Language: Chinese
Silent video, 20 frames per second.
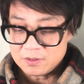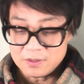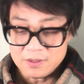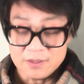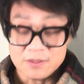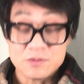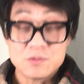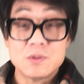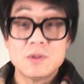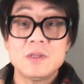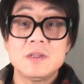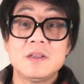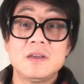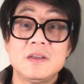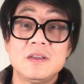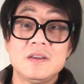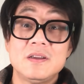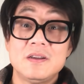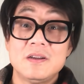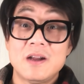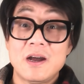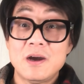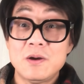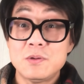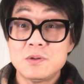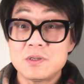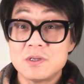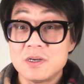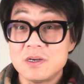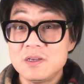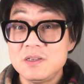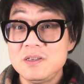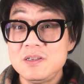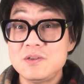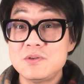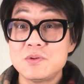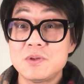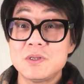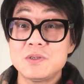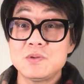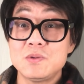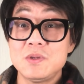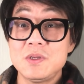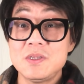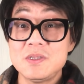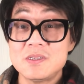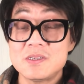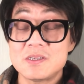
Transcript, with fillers: 呃，所以呢，然后整个医学呢就因